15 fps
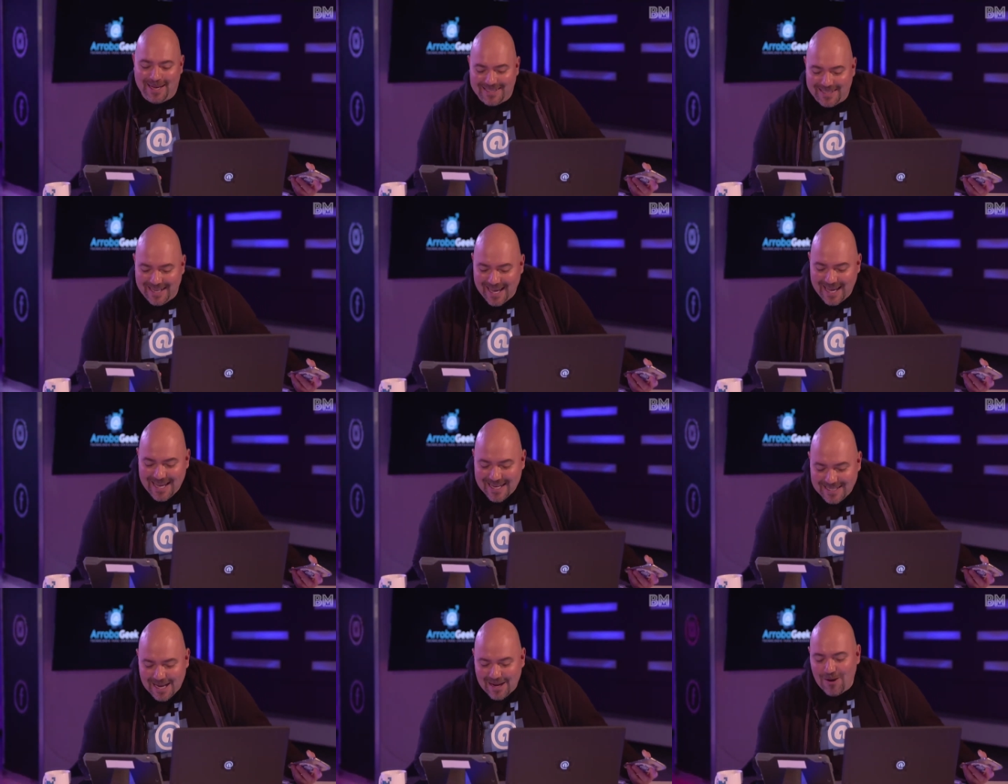Así que
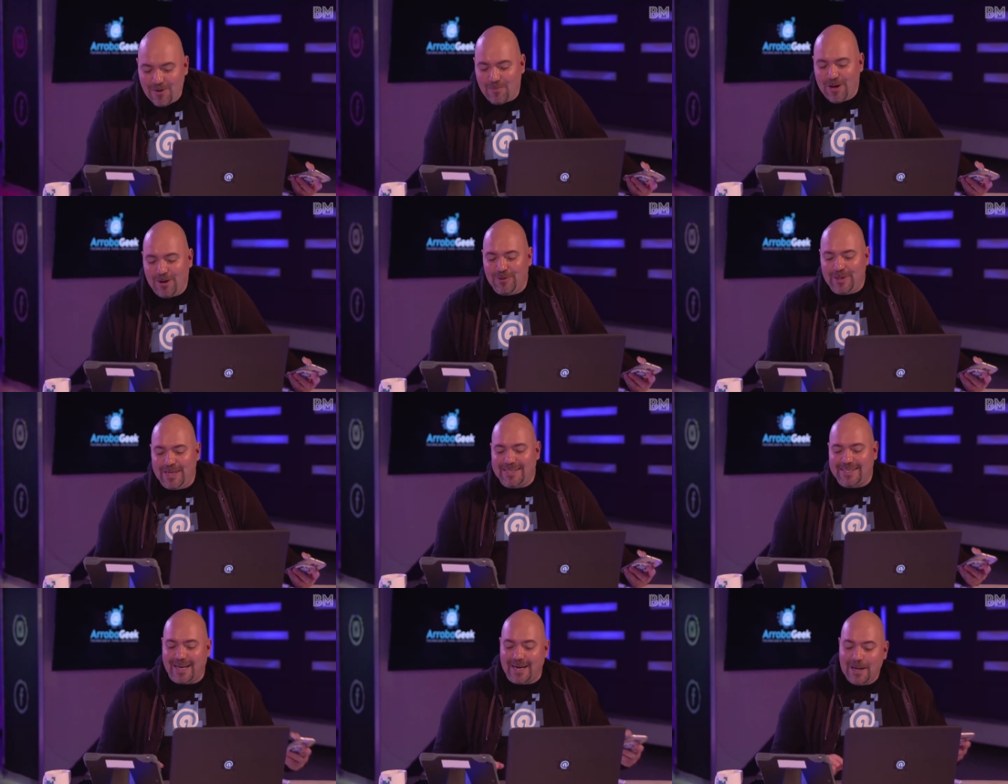ya saben, lo pueden
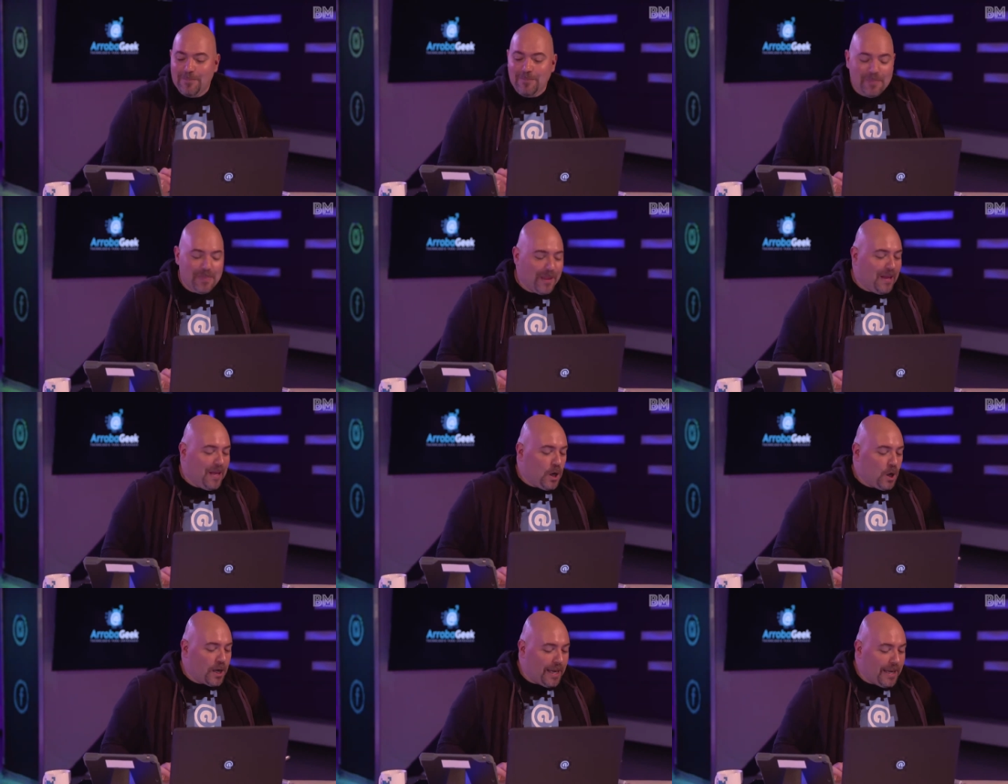utilizar.
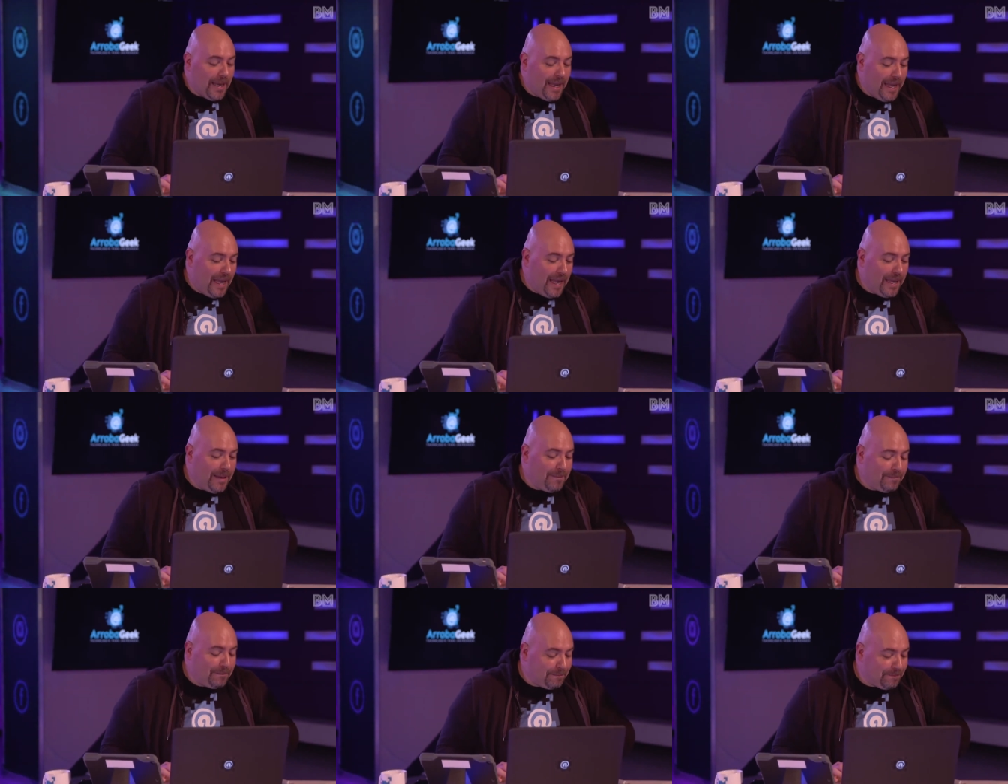Ok.
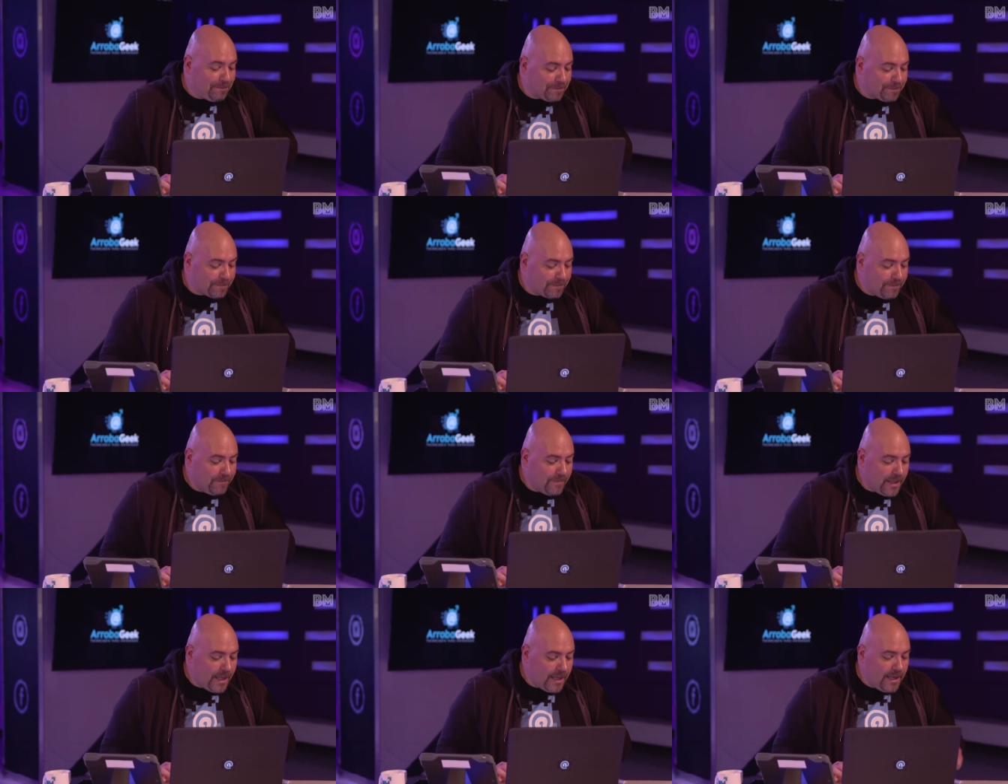Em,
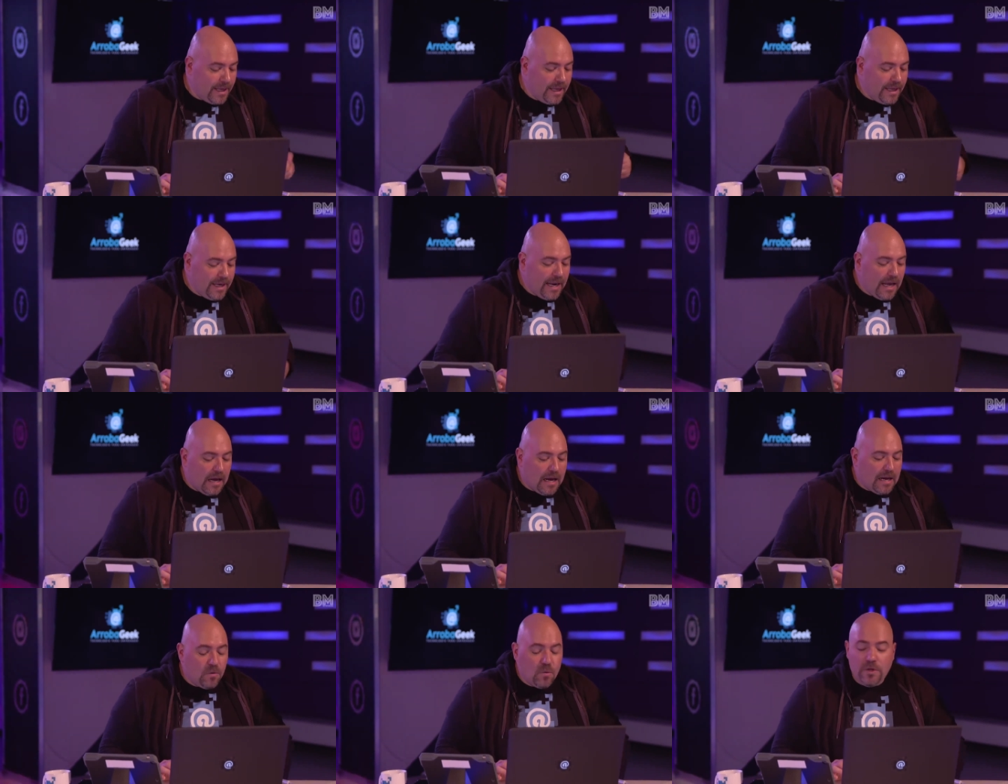y
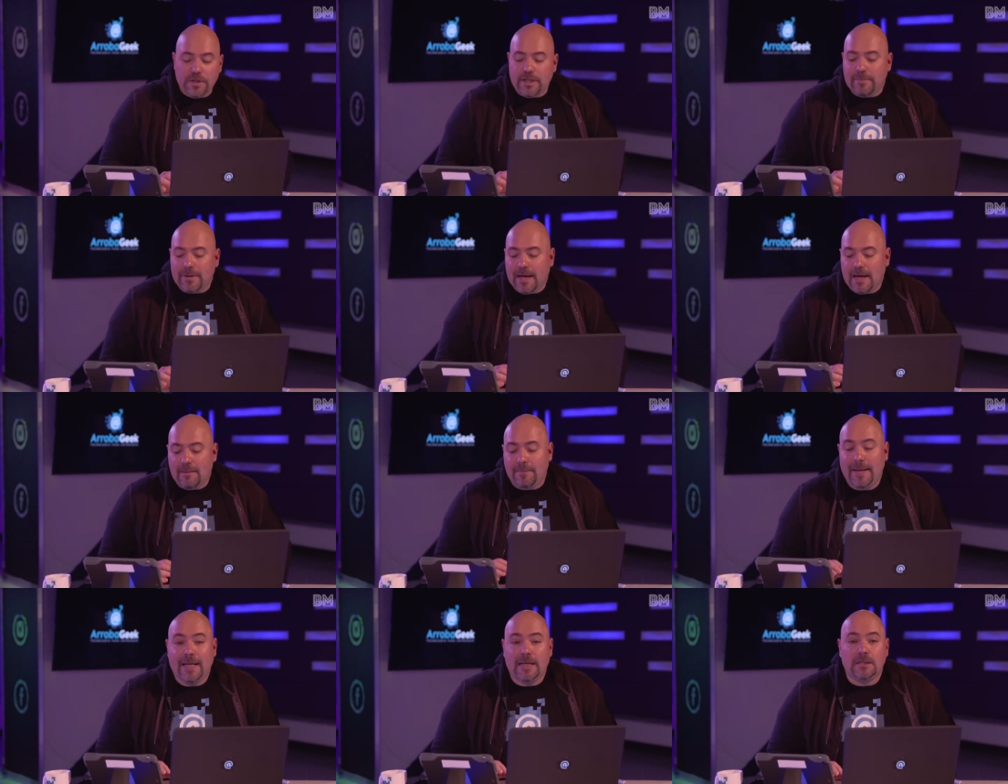la última
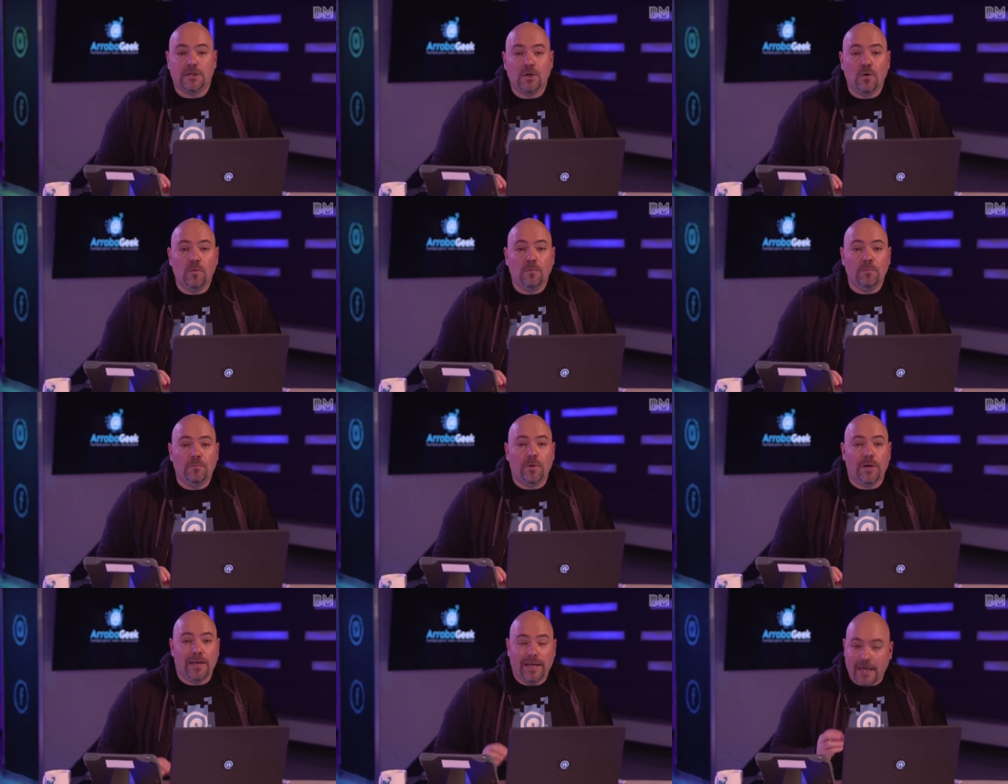aplicación
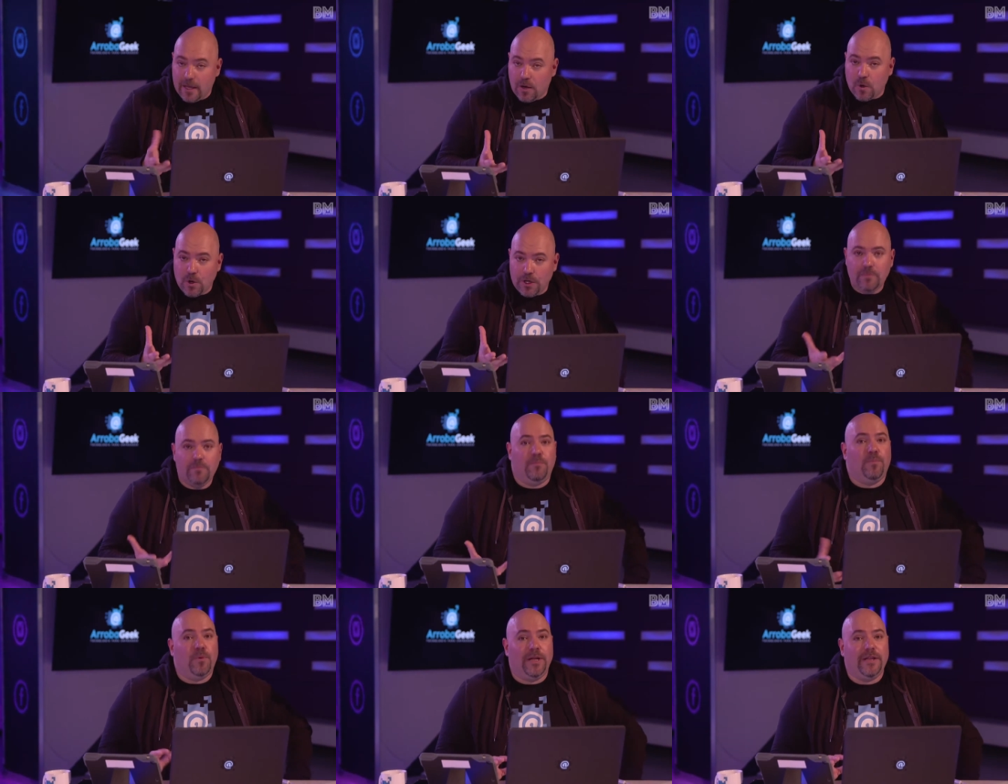por el día de hoy,
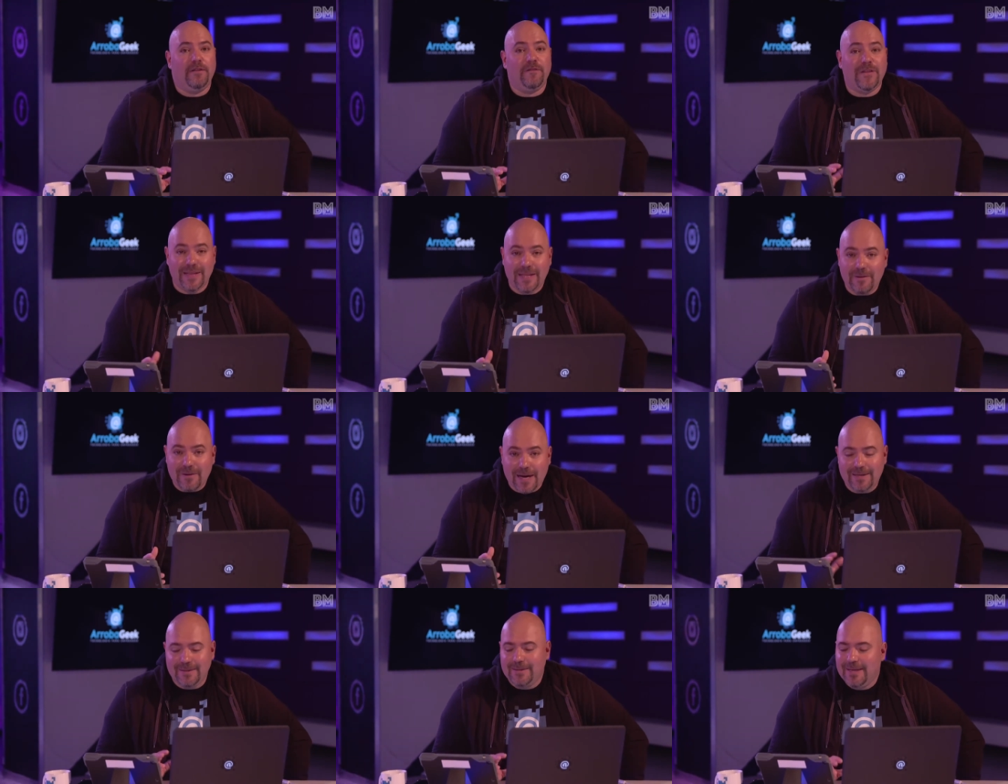por este
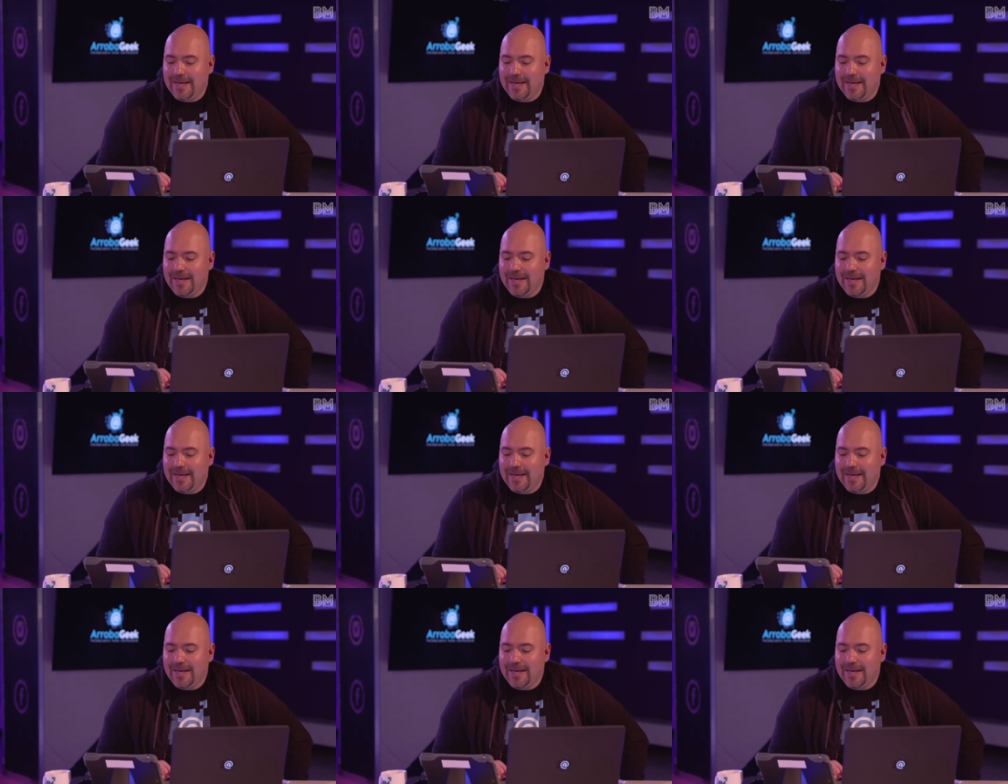festival,